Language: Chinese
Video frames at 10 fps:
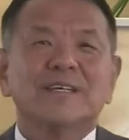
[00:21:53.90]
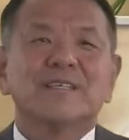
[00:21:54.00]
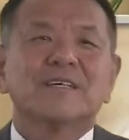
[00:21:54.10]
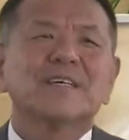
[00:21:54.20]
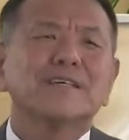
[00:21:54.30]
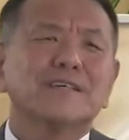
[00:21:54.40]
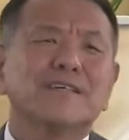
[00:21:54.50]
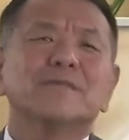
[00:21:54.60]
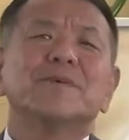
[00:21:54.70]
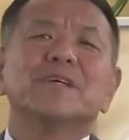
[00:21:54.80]

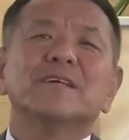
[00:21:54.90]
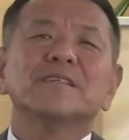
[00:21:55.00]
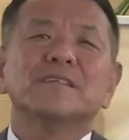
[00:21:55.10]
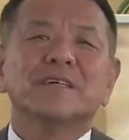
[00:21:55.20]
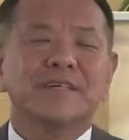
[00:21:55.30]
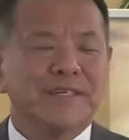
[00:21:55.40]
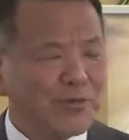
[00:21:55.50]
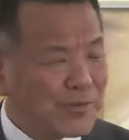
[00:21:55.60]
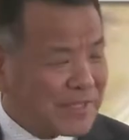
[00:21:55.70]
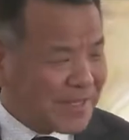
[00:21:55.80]
特别的，我
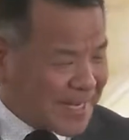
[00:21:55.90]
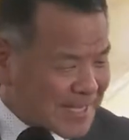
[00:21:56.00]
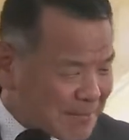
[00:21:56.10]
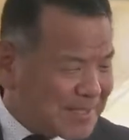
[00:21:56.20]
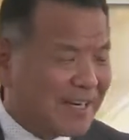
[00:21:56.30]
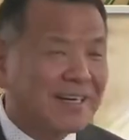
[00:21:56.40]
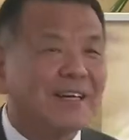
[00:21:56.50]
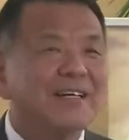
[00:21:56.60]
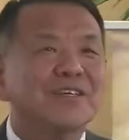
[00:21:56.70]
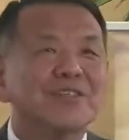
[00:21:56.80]
不知道该怎么讲哈。
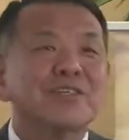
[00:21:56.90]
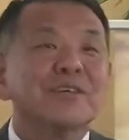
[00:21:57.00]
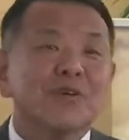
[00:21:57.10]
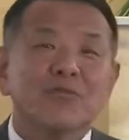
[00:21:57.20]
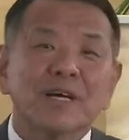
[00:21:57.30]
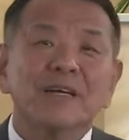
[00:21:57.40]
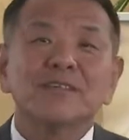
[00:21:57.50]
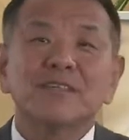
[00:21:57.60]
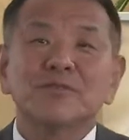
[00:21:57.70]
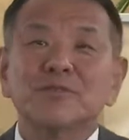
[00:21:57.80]
特，我看到
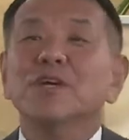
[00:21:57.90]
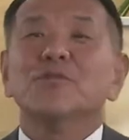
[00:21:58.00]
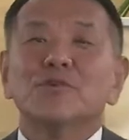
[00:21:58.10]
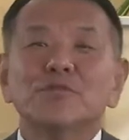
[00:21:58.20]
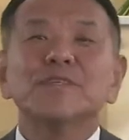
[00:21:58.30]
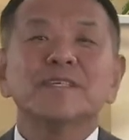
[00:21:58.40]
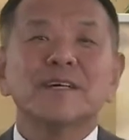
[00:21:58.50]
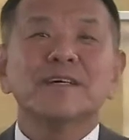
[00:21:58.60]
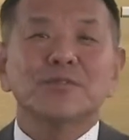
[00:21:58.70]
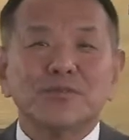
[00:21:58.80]
这冲击。我最近
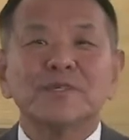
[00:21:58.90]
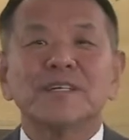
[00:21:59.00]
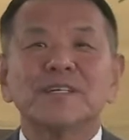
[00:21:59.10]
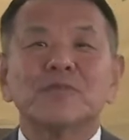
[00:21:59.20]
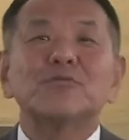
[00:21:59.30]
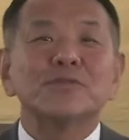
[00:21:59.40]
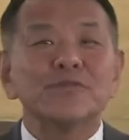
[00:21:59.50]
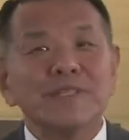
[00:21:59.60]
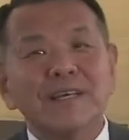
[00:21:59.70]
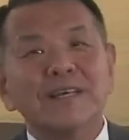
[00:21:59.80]
看很多这个，过
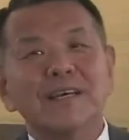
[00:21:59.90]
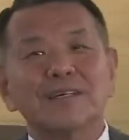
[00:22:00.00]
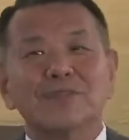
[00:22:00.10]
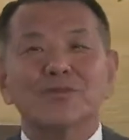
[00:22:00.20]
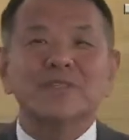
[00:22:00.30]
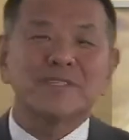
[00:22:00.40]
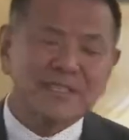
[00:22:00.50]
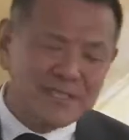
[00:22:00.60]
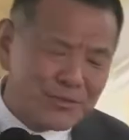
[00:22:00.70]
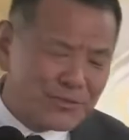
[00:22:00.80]
去一年看很多的
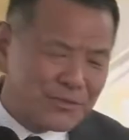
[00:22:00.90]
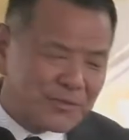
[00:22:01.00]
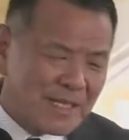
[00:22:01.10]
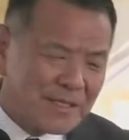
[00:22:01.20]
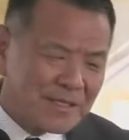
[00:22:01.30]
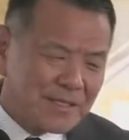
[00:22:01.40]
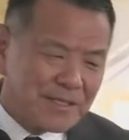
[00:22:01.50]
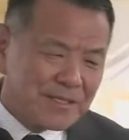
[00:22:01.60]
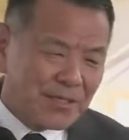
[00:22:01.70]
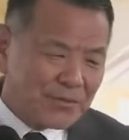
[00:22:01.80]
先知书，
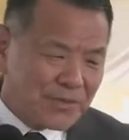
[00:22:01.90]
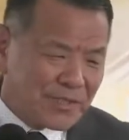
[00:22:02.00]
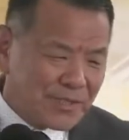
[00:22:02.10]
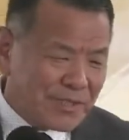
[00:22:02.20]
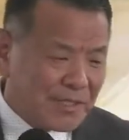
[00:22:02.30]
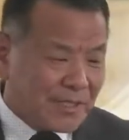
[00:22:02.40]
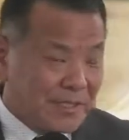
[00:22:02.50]
他说：“